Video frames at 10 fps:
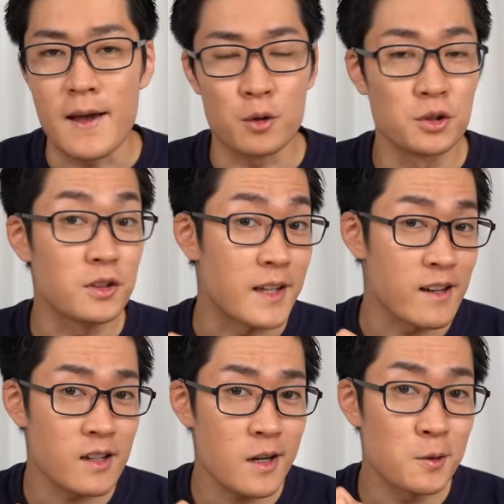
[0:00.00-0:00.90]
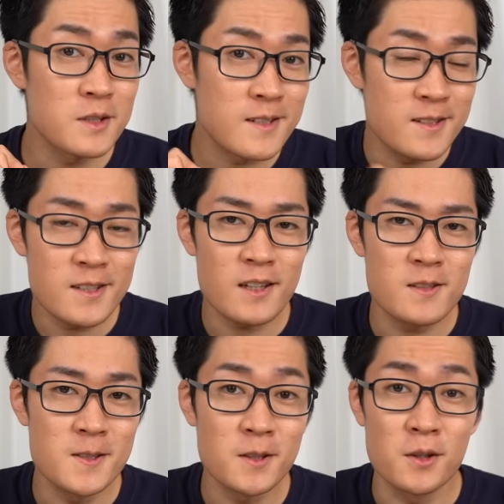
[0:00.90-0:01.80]
この電荷を蓄積
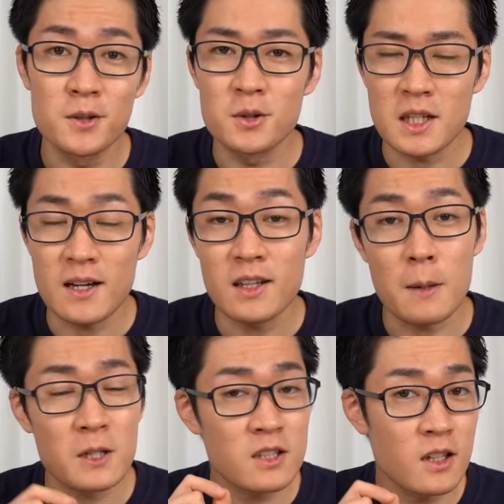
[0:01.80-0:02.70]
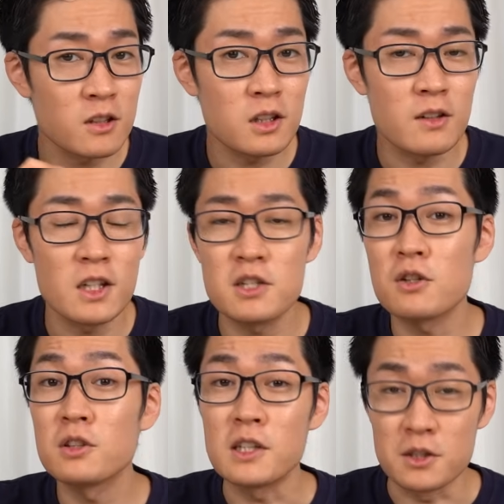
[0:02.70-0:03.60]
するという動作がキャパシターにとっては非
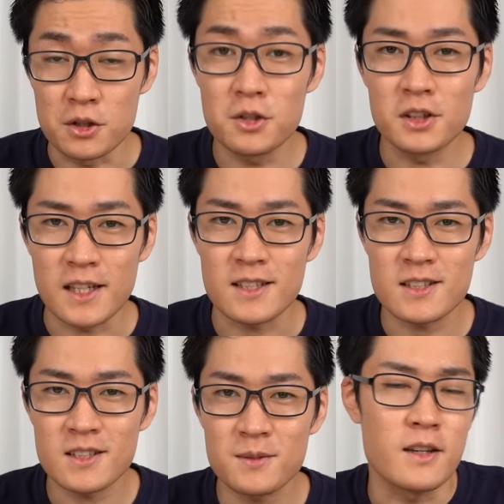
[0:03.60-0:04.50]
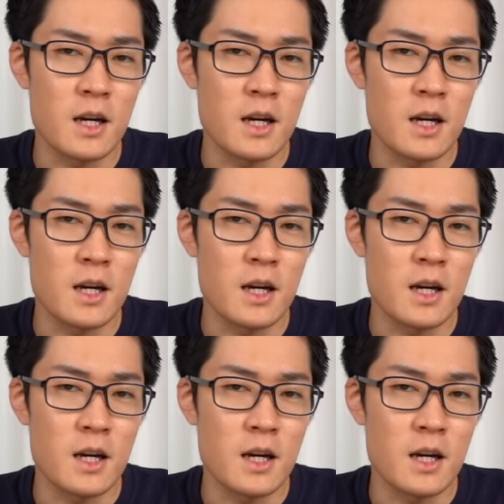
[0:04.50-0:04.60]
常に重要です。